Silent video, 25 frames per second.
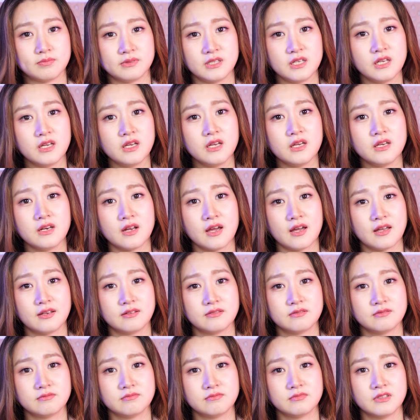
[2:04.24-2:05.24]
บที่นั้
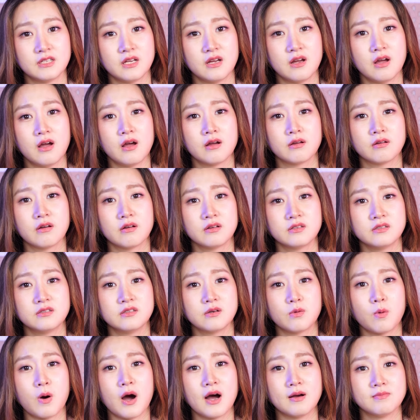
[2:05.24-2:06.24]
นก็คื
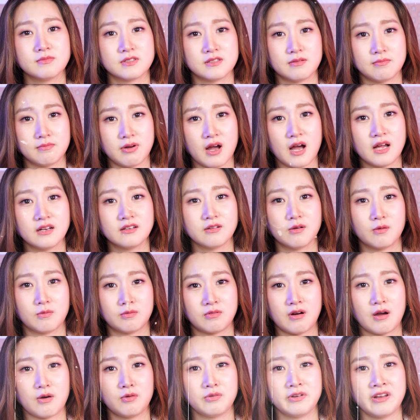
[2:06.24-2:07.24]
อความสัมพันธ์ของ
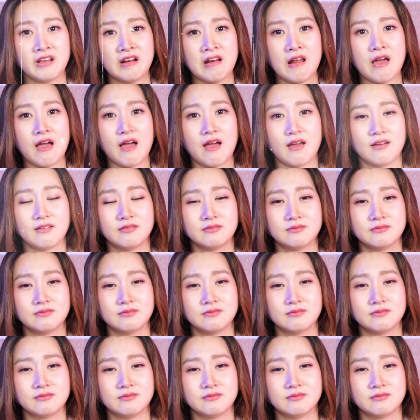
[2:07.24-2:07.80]
เราเนี่ยแหละ